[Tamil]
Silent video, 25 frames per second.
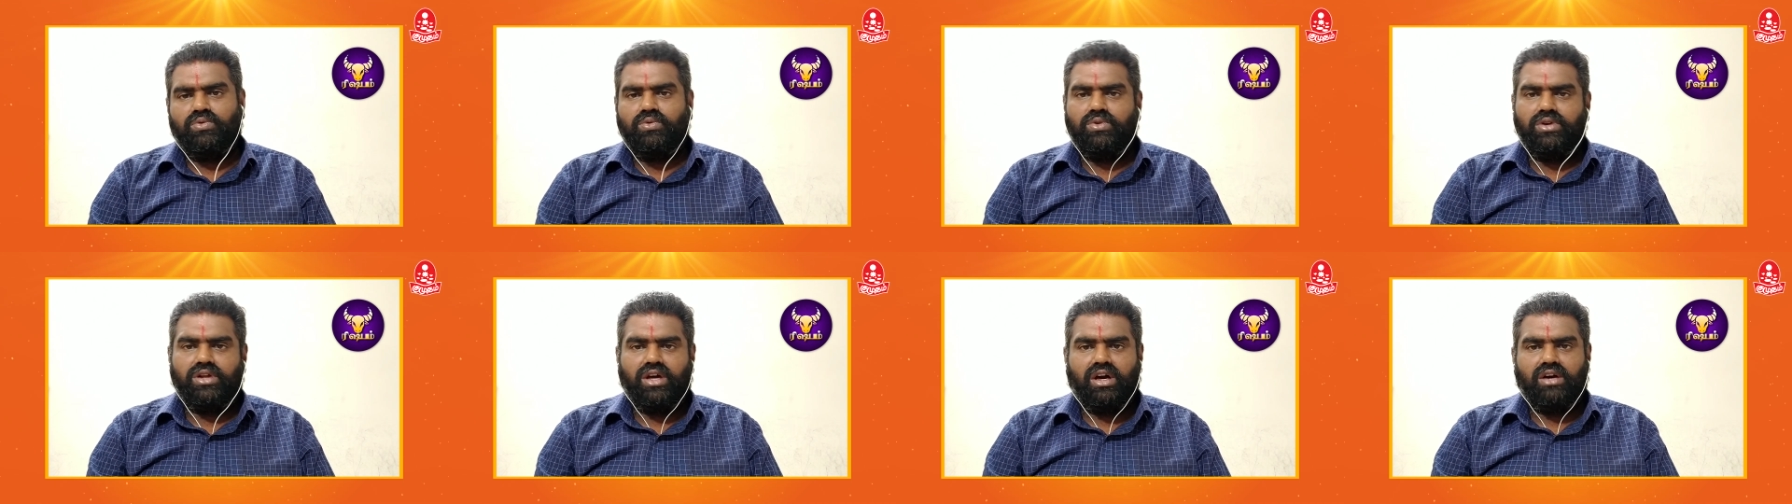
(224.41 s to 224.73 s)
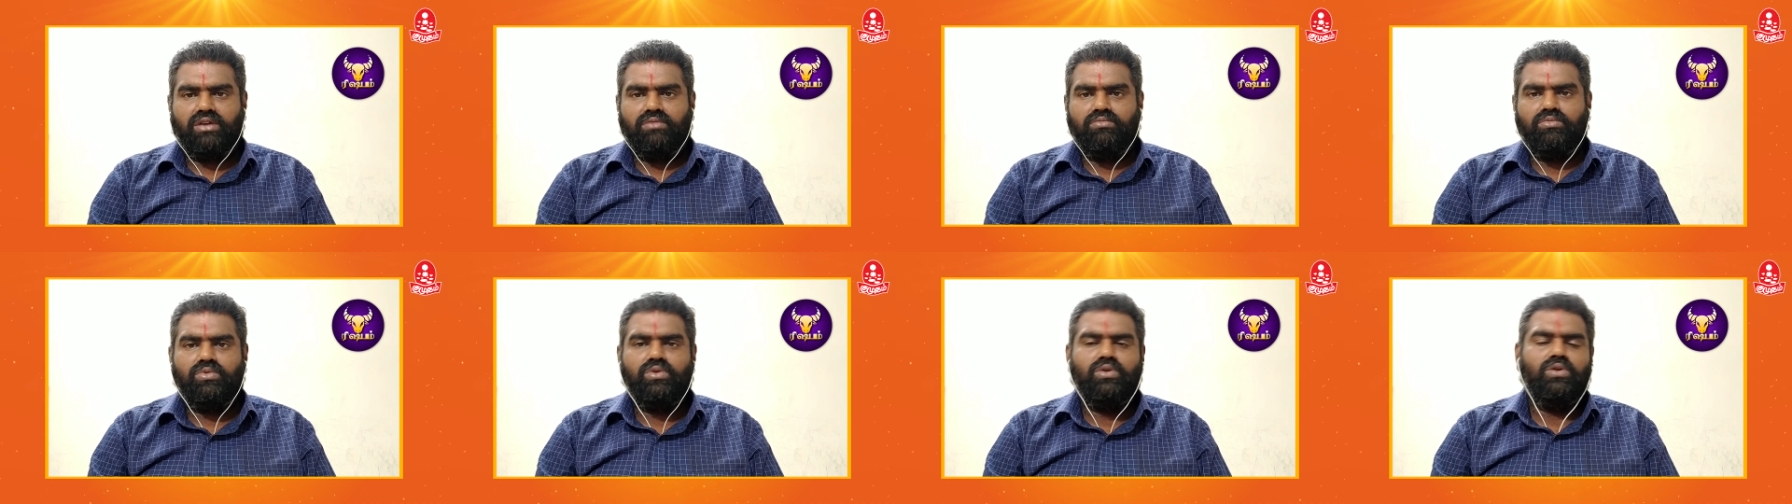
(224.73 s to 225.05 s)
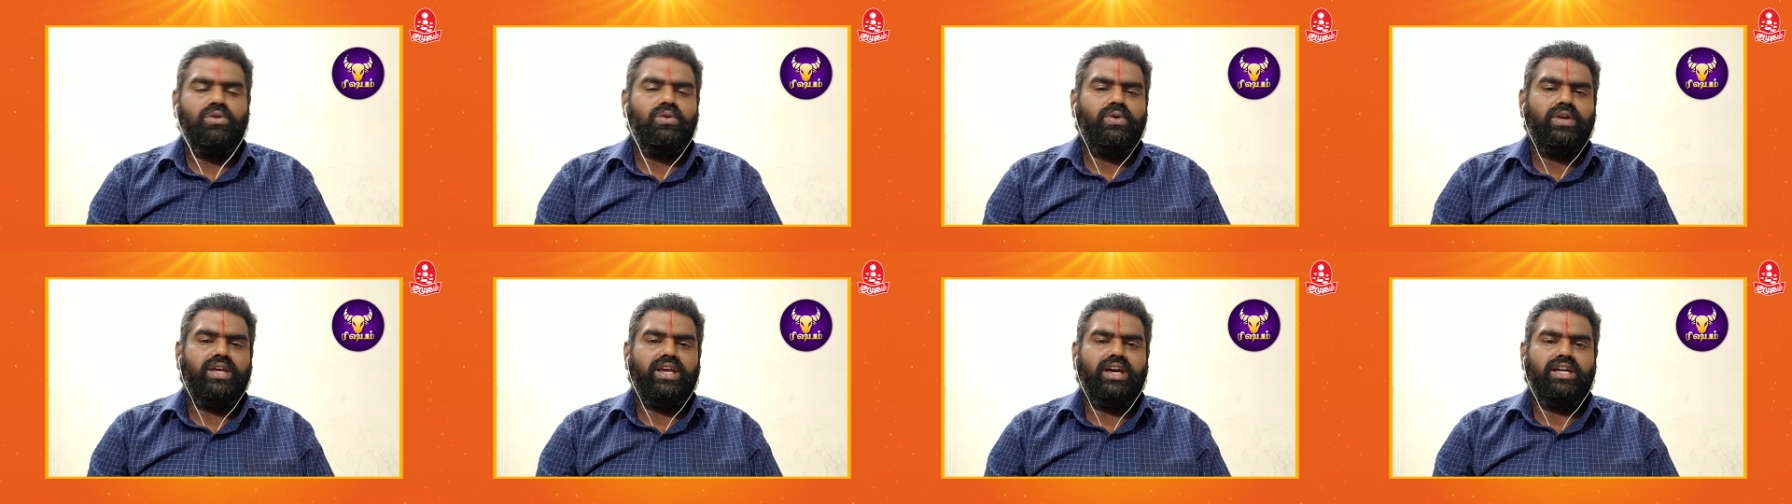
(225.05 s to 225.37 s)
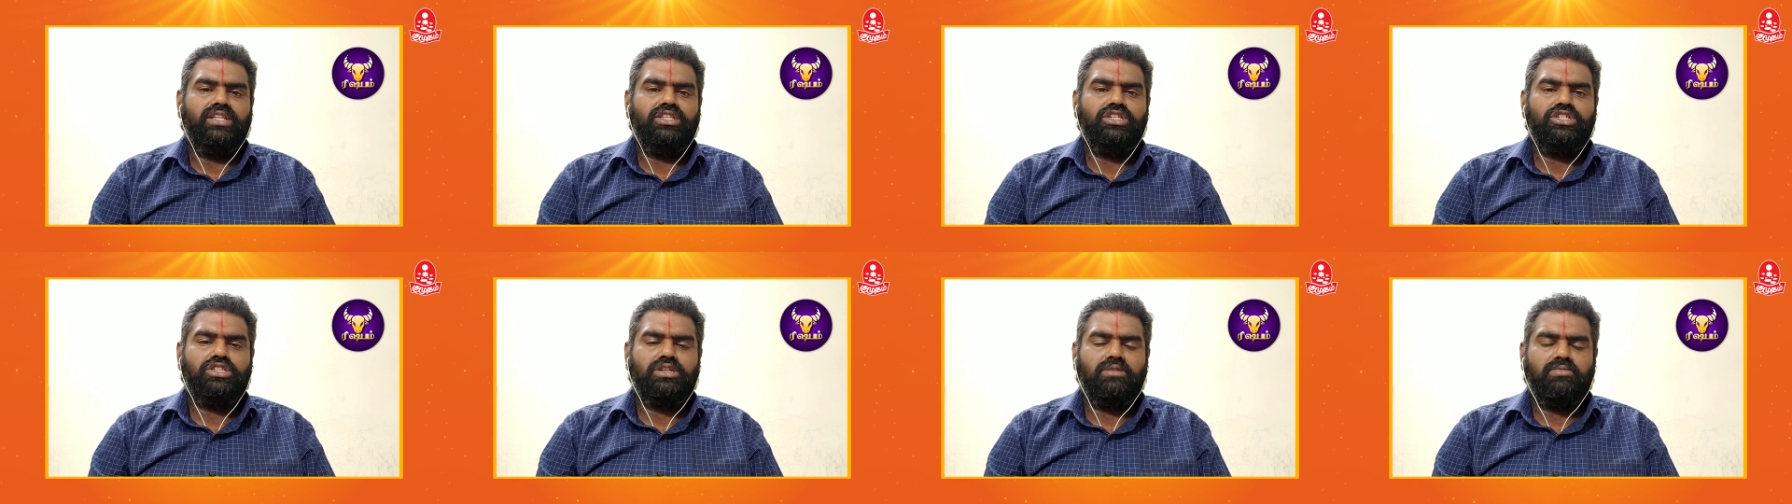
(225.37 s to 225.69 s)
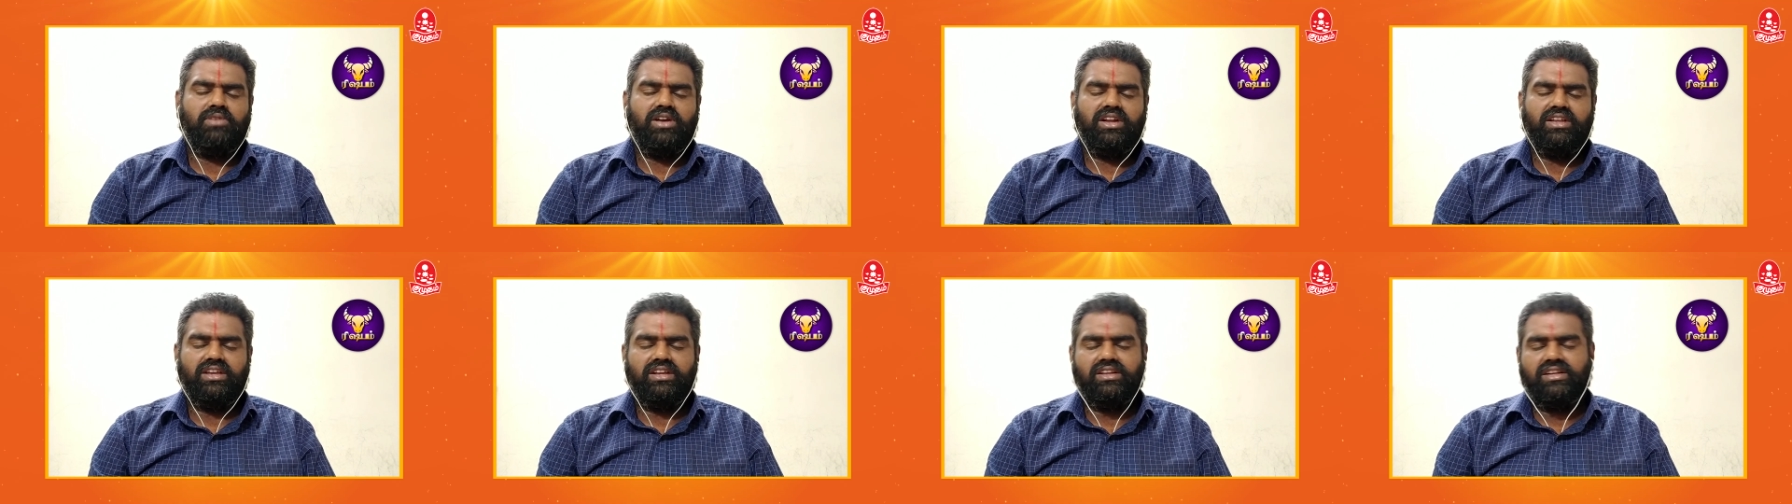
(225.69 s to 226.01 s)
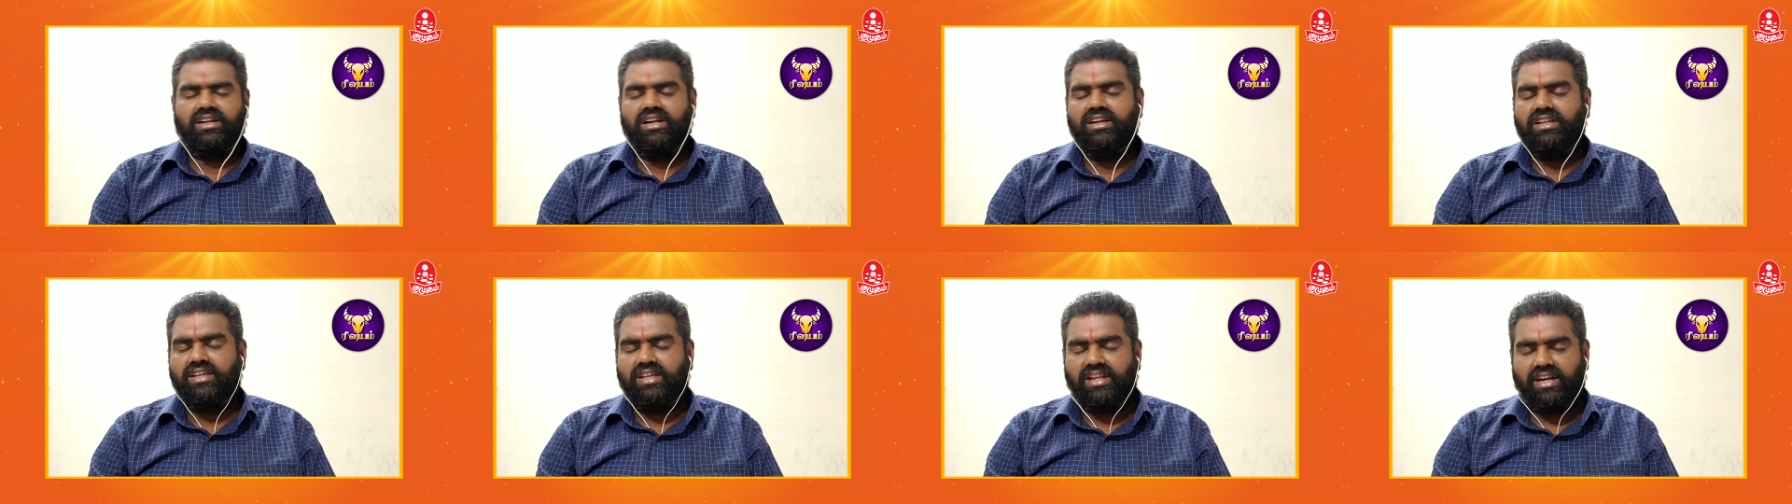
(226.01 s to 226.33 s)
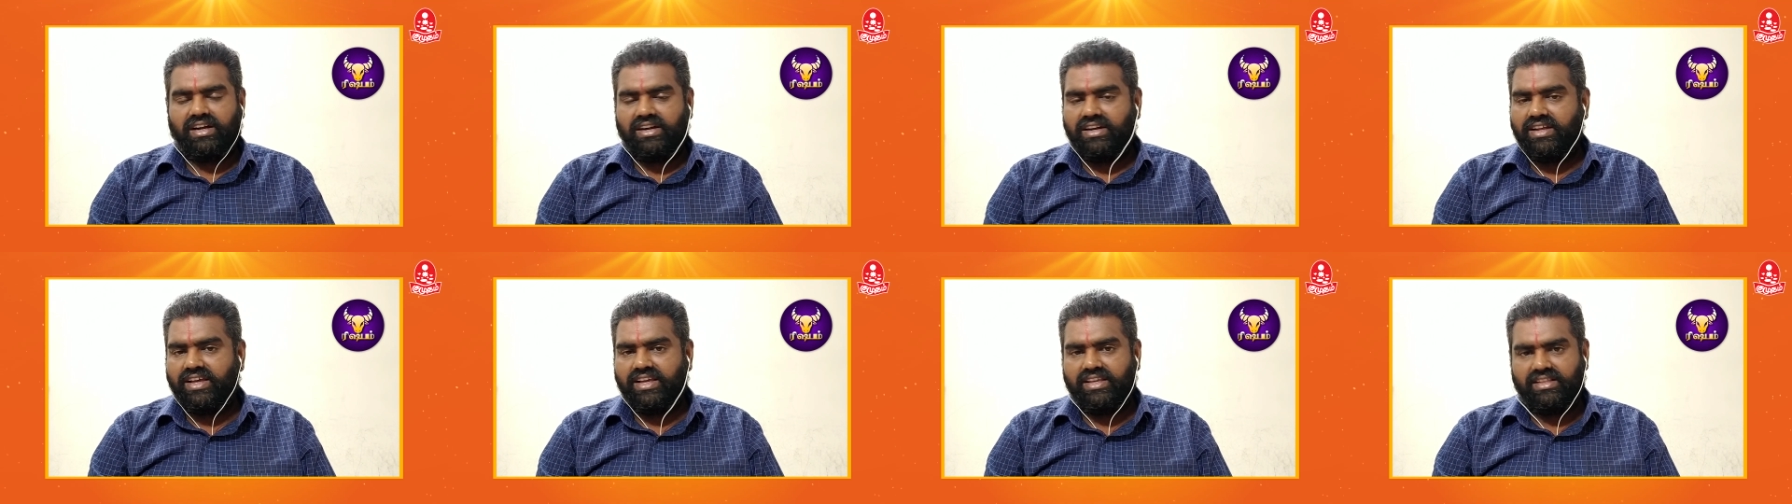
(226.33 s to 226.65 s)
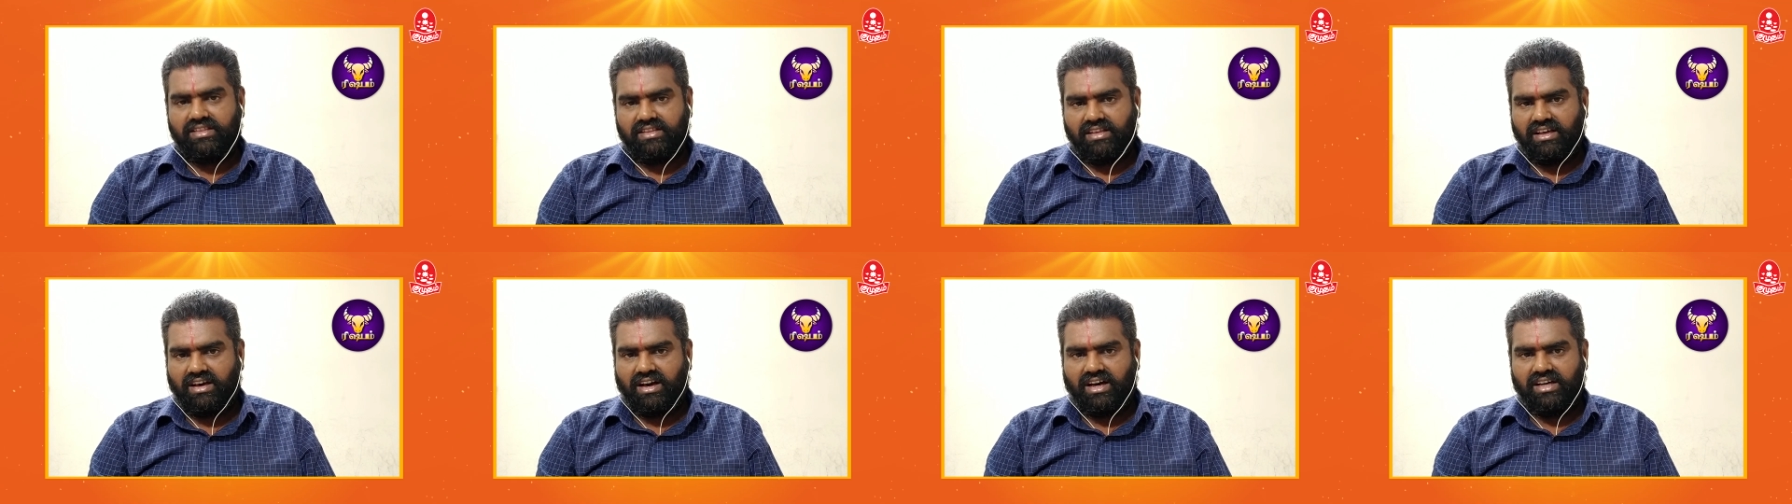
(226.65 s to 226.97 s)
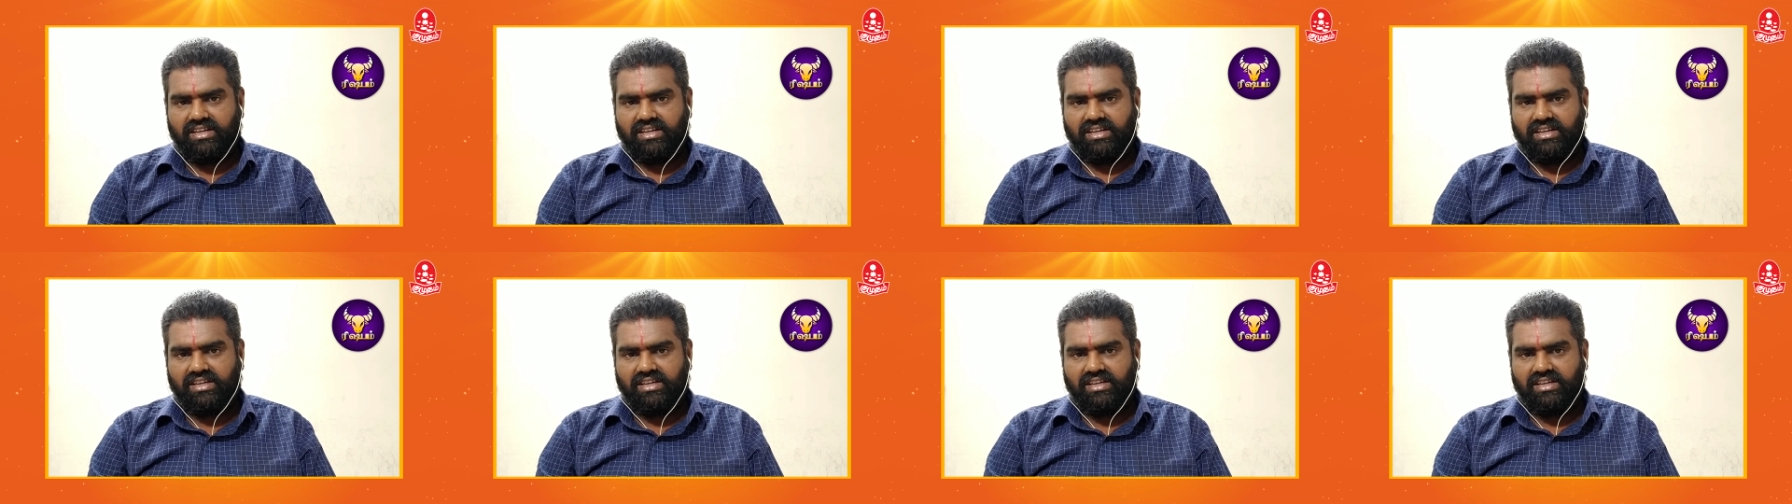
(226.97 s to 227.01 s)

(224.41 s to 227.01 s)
உண்டாகும் உங்களுடைய அதிர்ஷ்டமான எண்கள் இரண்டு ஐந்து